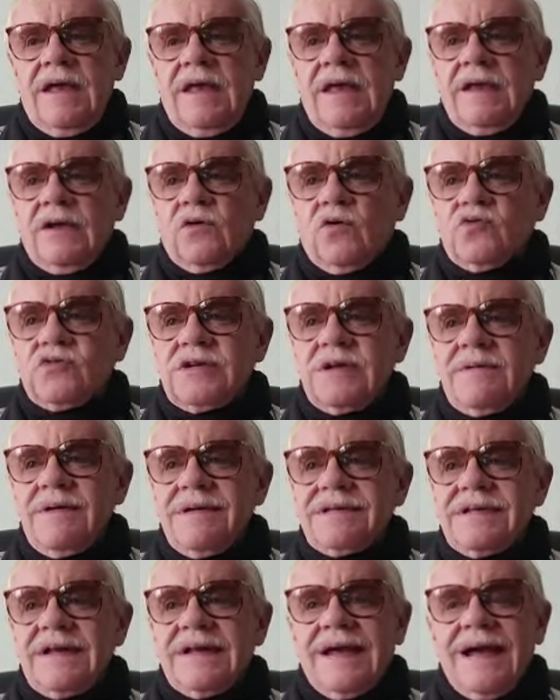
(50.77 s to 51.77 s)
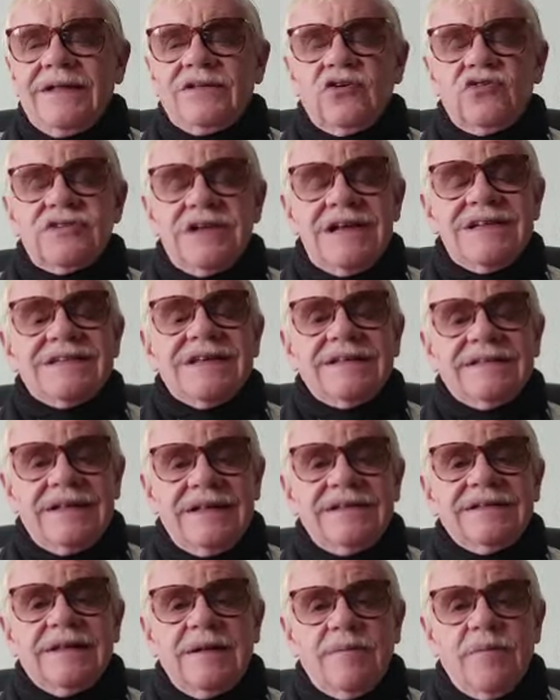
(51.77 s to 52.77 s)
inclusive acercándose al
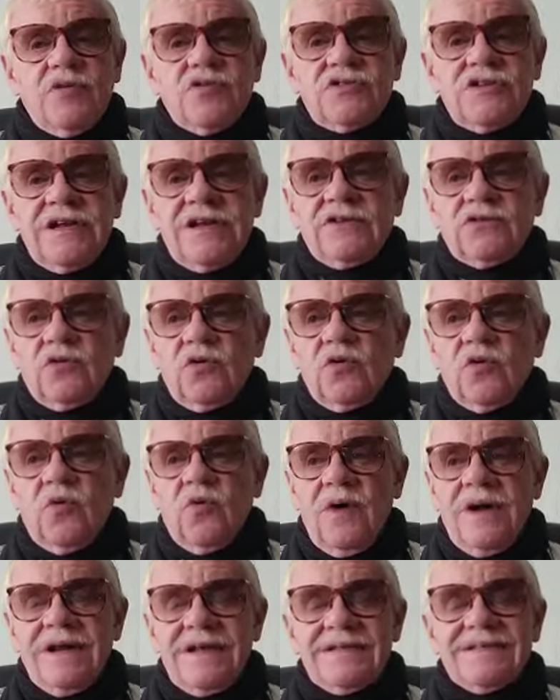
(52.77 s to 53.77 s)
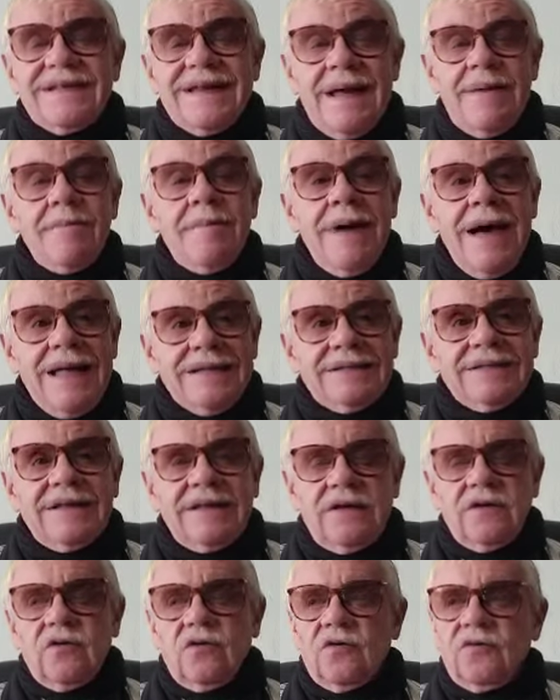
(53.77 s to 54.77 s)
70%, lo cual es
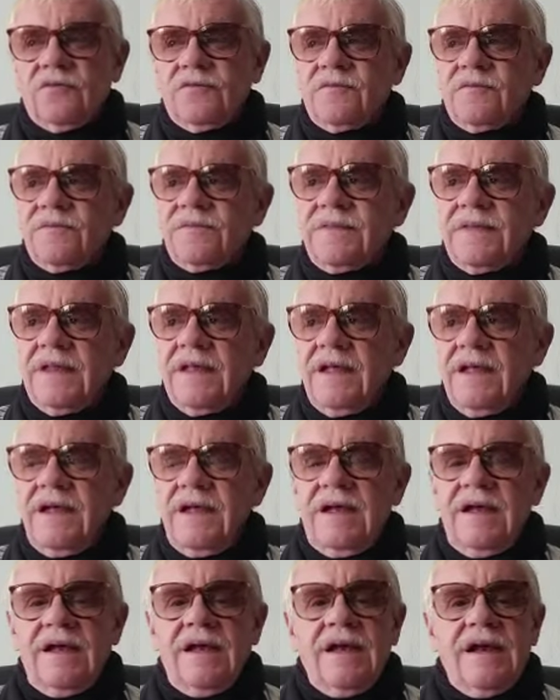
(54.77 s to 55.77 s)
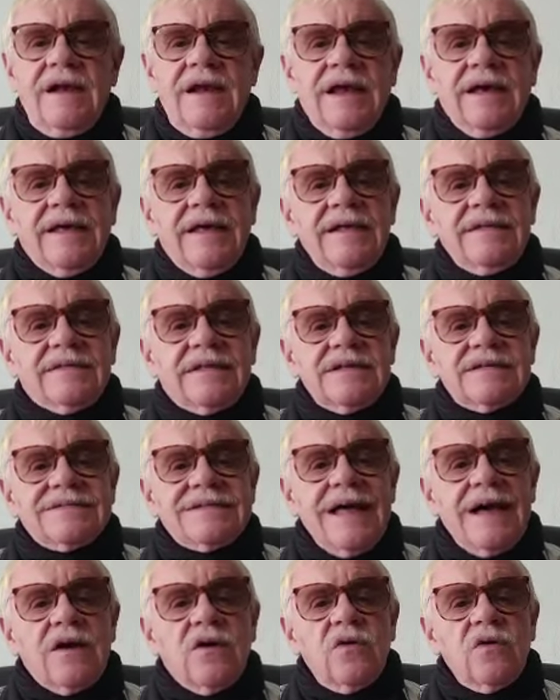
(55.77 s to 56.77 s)
dramático. La gente
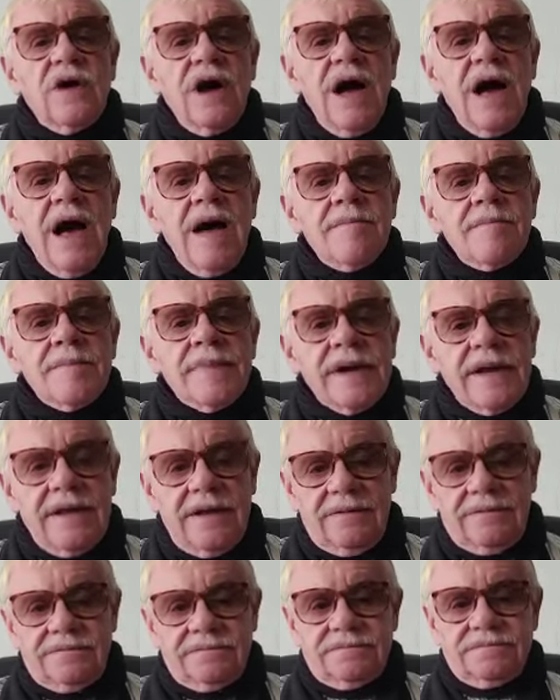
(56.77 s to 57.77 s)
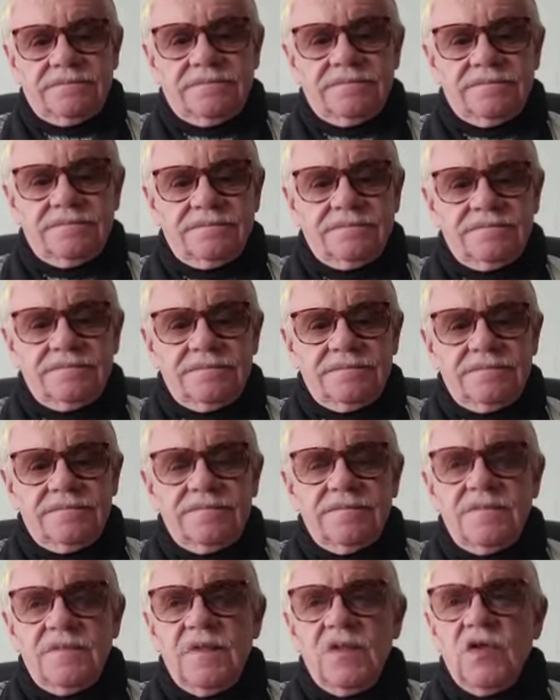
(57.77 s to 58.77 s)
está con hambre,
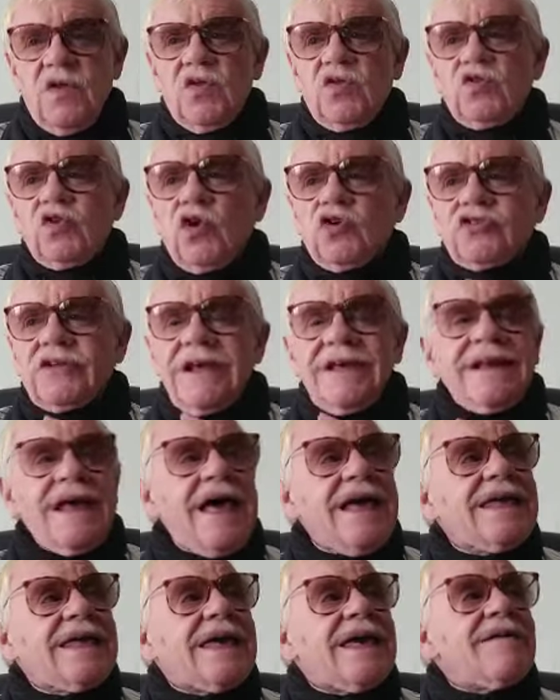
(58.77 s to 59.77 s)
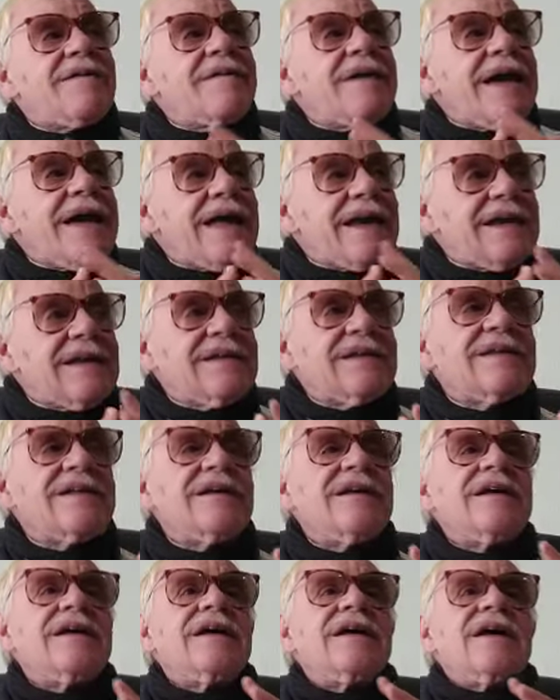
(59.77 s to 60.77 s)
no tiene hay que ver
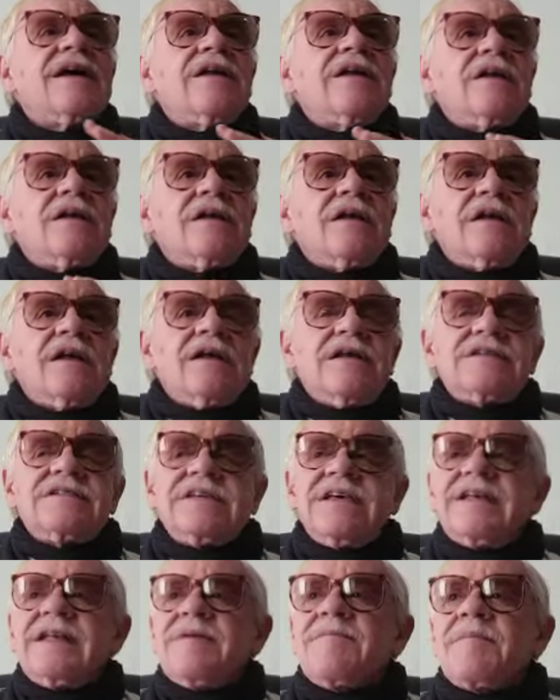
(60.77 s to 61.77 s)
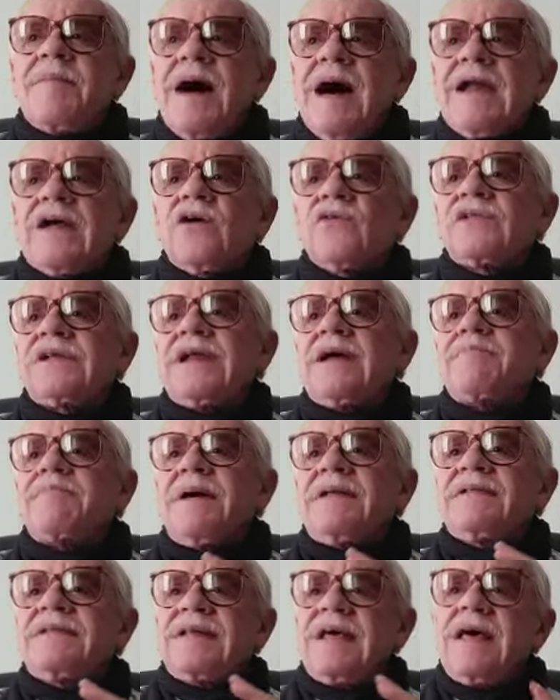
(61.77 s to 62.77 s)
sin embargo, de la
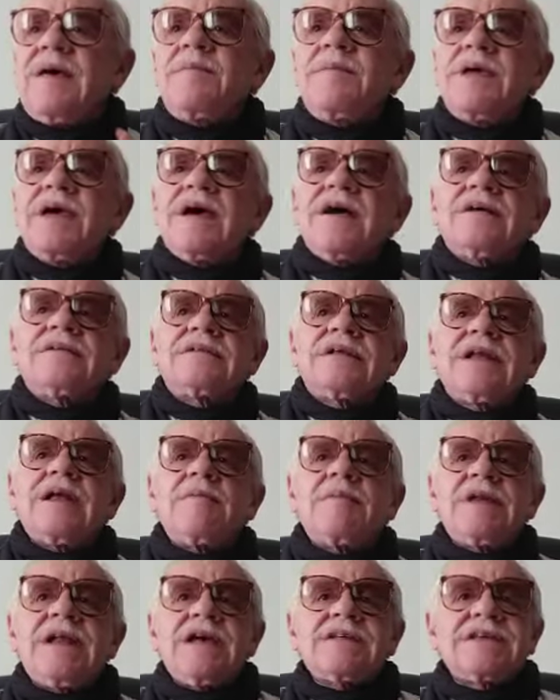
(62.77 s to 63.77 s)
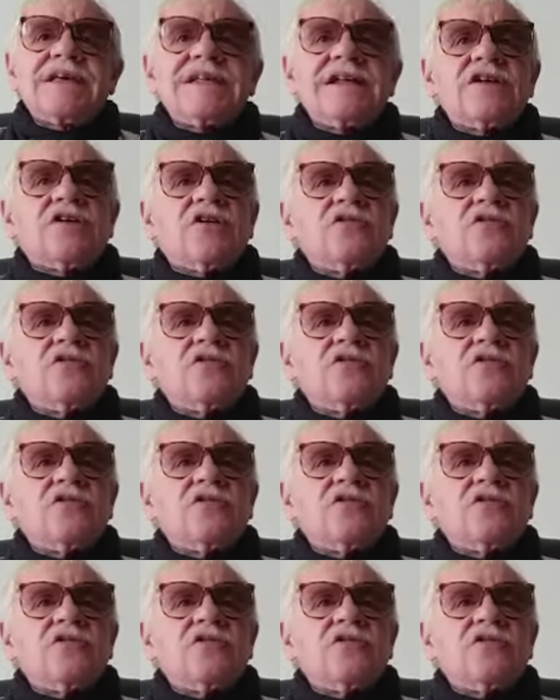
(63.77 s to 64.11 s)
pandemia, de la amenaza del